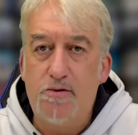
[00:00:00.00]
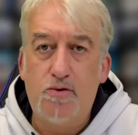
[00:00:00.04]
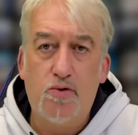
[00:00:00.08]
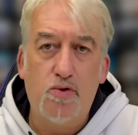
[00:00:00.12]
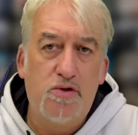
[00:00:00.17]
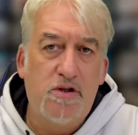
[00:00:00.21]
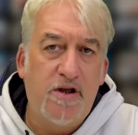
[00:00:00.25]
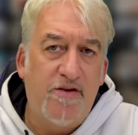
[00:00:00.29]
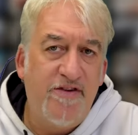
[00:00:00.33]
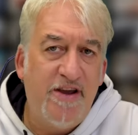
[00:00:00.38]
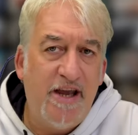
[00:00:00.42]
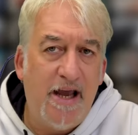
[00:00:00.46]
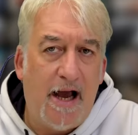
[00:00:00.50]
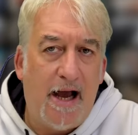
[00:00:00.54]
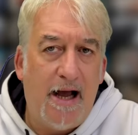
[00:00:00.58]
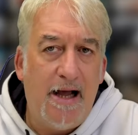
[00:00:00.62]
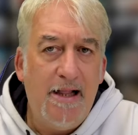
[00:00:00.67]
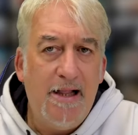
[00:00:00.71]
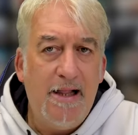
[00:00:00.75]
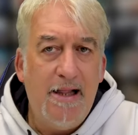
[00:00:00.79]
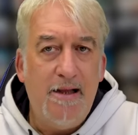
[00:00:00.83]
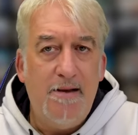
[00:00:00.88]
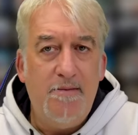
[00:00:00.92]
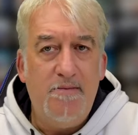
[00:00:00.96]
Tuttavia
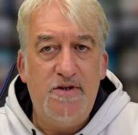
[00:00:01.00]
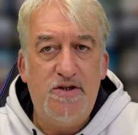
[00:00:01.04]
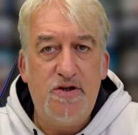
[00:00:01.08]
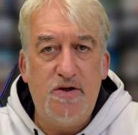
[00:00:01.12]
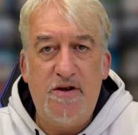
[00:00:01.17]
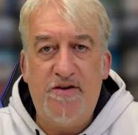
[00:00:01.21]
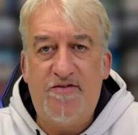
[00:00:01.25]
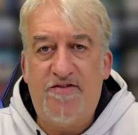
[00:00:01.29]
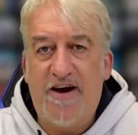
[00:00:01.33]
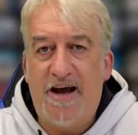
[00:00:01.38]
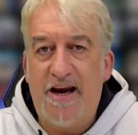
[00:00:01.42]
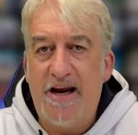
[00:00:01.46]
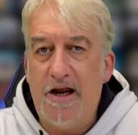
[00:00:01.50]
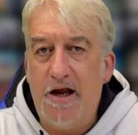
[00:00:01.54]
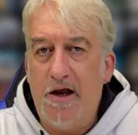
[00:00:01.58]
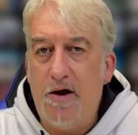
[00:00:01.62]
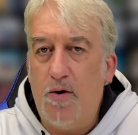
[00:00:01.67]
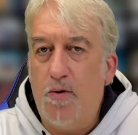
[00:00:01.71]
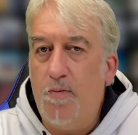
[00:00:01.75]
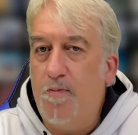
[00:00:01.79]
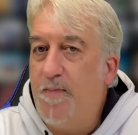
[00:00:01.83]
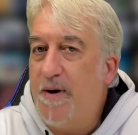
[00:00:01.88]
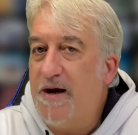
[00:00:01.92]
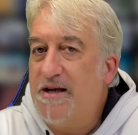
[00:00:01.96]
bisogna fare
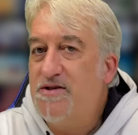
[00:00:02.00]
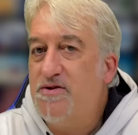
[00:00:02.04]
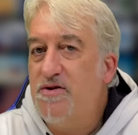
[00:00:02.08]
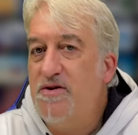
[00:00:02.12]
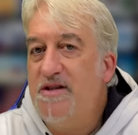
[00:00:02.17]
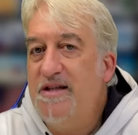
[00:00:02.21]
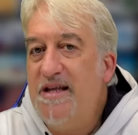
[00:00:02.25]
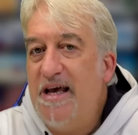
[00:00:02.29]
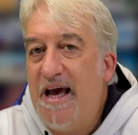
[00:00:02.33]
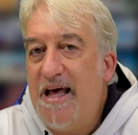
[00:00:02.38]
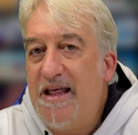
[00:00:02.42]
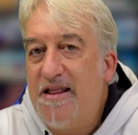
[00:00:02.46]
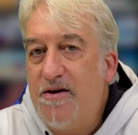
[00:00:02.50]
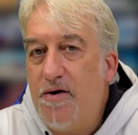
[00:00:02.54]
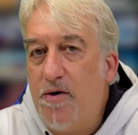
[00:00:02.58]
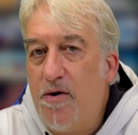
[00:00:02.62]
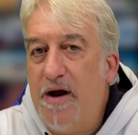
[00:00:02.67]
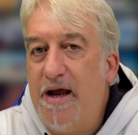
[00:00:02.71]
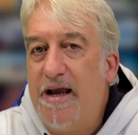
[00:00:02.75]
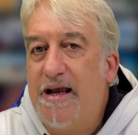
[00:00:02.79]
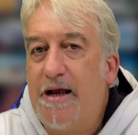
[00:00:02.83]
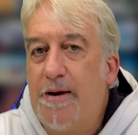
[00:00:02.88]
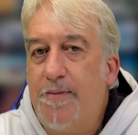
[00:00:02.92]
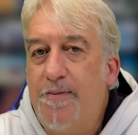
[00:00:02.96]
un passo indietro
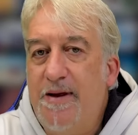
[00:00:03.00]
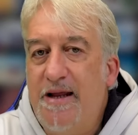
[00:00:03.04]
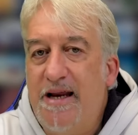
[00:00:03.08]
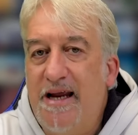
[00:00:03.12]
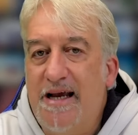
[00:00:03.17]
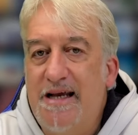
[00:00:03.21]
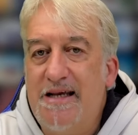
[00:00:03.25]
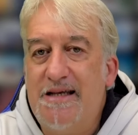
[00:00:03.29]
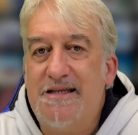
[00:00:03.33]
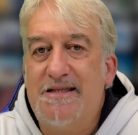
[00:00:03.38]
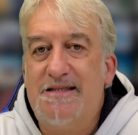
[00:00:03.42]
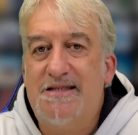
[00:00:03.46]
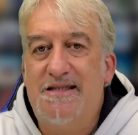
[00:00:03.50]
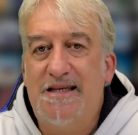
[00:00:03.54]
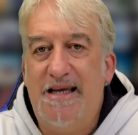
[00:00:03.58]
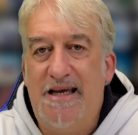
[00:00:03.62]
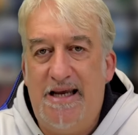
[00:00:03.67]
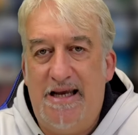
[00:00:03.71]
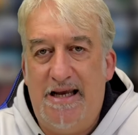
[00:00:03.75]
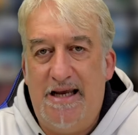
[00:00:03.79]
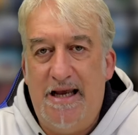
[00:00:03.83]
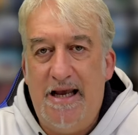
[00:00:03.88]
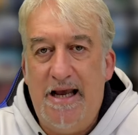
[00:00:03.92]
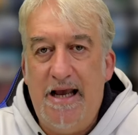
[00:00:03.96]
e capire
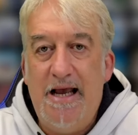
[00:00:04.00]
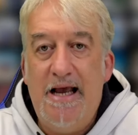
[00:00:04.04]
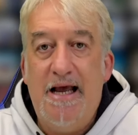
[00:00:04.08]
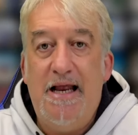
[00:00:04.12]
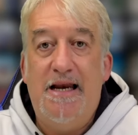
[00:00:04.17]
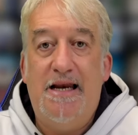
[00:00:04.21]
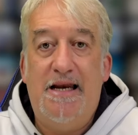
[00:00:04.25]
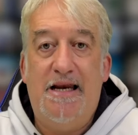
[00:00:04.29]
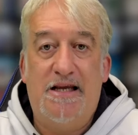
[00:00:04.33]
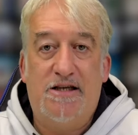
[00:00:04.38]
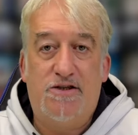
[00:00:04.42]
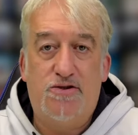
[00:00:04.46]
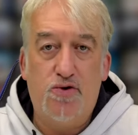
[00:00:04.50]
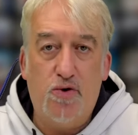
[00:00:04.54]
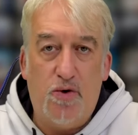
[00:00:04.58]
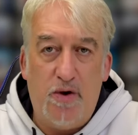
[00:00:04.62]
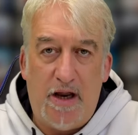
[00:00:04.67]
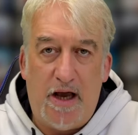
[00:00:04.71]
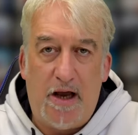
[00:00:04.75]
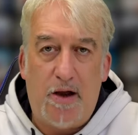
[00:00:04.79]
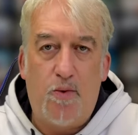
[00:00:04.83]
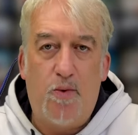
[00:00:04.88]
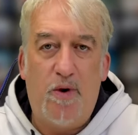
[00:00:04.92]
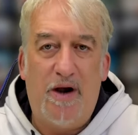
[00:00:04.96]
se la
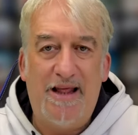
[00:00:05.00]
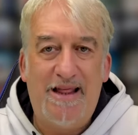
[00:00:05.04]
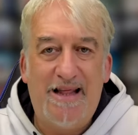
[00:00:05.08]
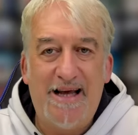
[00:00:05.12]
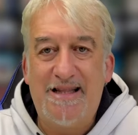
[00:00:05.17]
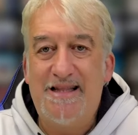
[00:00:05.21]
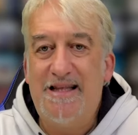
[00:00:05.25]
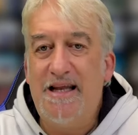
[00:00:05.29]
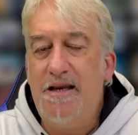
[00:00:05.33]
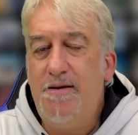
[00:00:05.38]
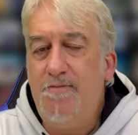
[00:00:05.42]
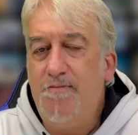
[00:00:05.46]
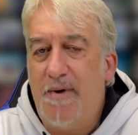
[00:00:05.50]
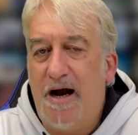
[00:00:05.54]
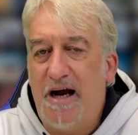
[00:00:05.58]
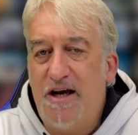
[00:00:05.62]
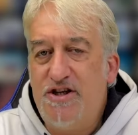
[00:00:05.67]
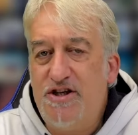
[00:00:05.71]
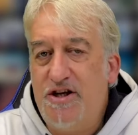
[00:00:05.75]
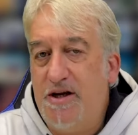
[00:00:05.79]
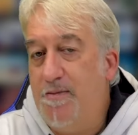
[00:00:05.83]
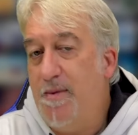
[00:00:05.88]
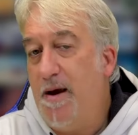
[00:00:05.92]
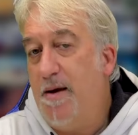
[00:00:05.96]
sola qualità
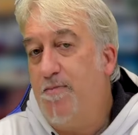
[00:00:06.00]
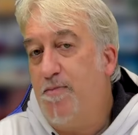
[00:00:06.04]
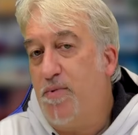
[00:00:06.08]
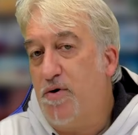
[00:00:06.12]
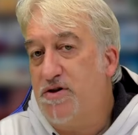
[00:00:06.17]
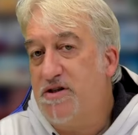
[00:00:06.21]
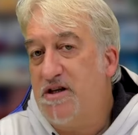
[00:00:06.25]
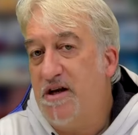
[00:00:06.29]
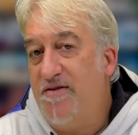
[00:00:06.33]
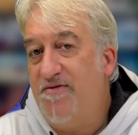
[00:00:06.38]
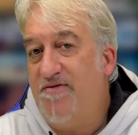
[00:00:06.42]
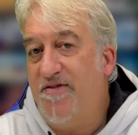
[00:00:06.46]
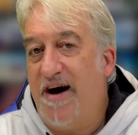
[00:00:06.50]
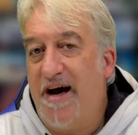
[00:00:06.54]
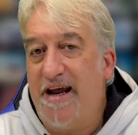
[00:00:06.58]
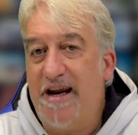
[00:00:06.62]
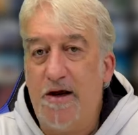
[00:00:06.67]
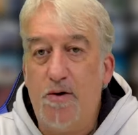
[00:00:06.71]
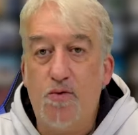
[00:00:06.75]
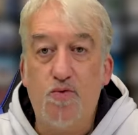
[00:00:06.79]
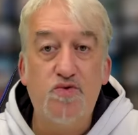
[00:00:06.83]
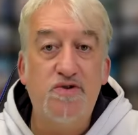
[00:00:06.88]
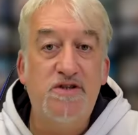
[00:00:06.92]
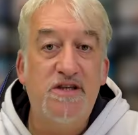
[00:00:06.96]
dell'immagine beh, può
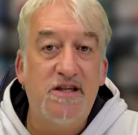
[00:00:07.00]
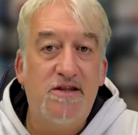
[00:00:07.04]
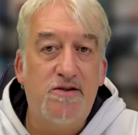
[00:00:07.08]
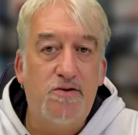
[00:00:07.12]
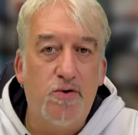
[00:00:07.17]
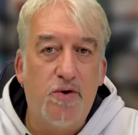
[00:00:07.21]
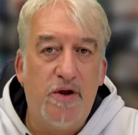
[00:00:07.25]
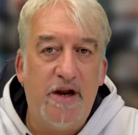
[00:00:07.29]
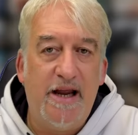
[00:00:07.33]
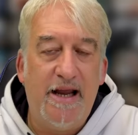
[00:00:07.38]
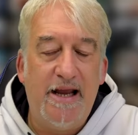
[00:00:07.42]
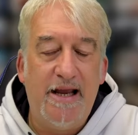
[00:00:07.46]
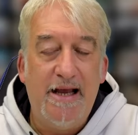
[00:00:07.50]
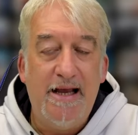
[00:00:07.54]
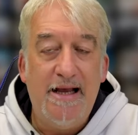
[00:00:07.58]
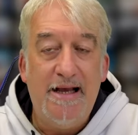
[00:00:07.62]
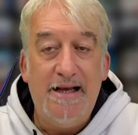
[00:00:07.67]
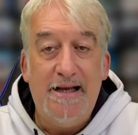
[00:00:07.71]
salvare un settore